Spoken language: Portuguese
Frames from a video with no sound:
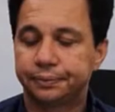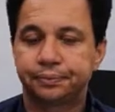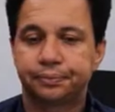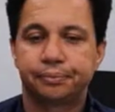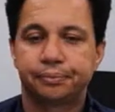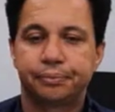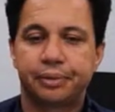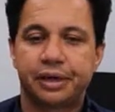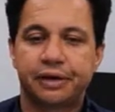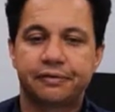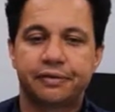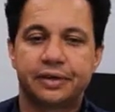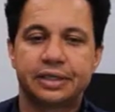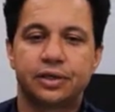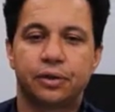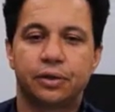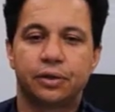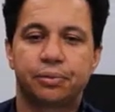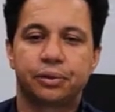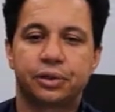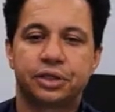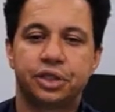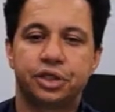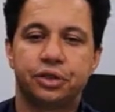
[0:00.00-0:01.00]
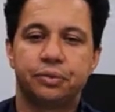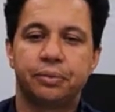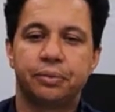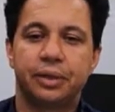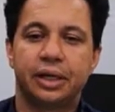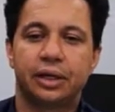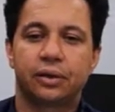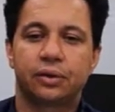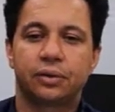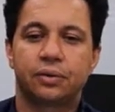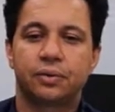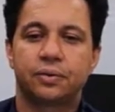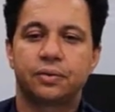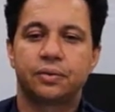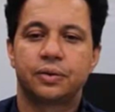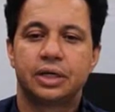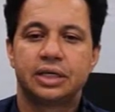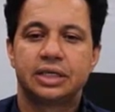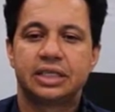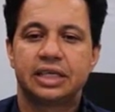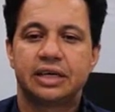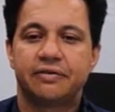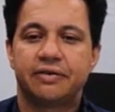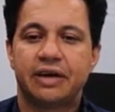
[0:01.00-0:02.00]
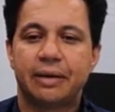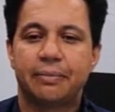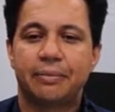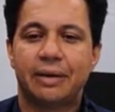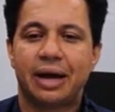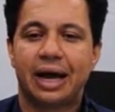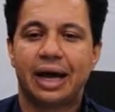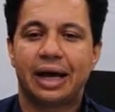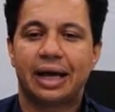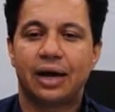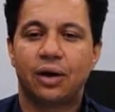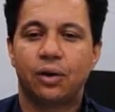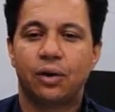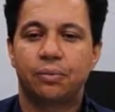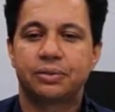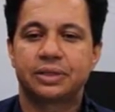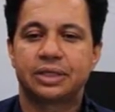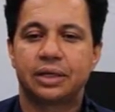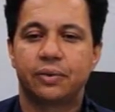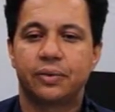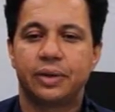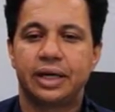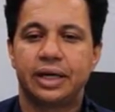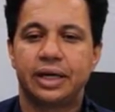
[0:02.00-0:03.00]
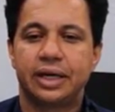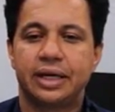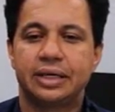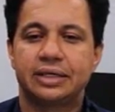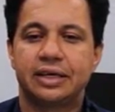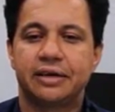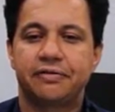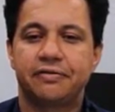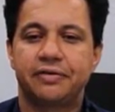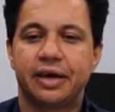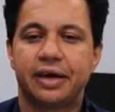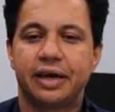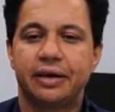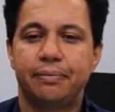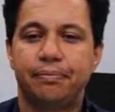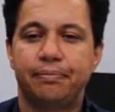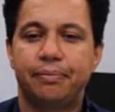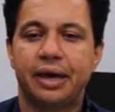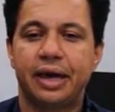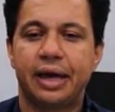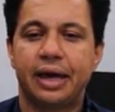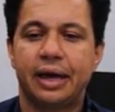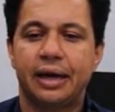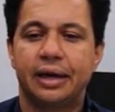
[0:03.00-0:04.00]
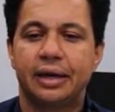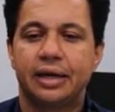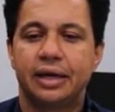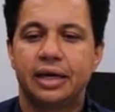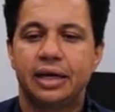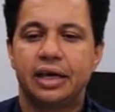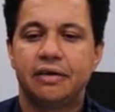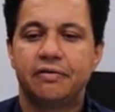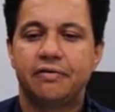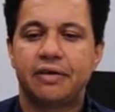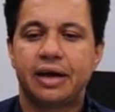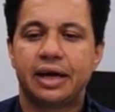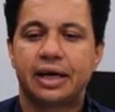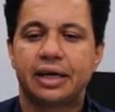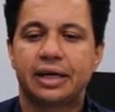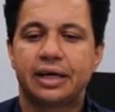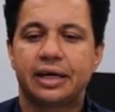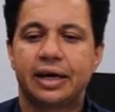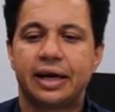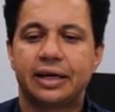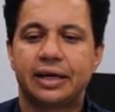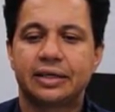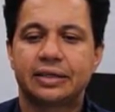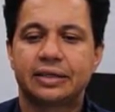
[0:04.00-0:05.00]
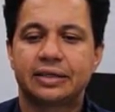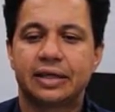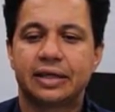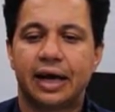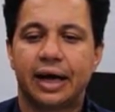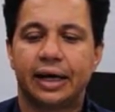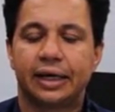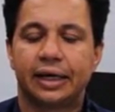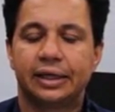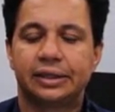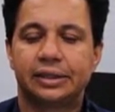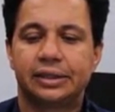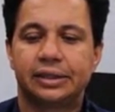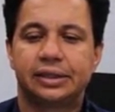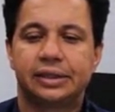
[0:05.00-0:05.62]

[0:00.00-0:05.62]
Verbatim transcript: Para fazer o procedimento, você vai marcar a opção Eraser FRP e vai clicar em Start.